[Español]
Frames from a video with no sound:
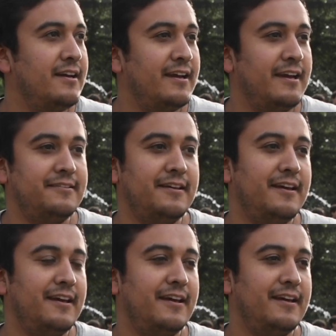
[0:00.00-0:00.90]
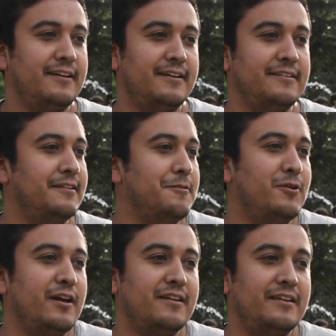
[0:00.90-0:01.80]
ese, ese tipo
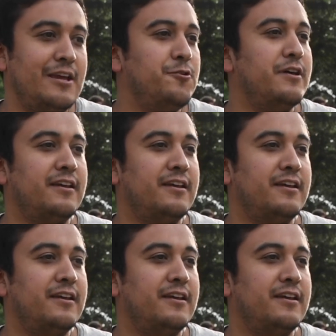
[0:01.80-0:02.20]
de, ayudas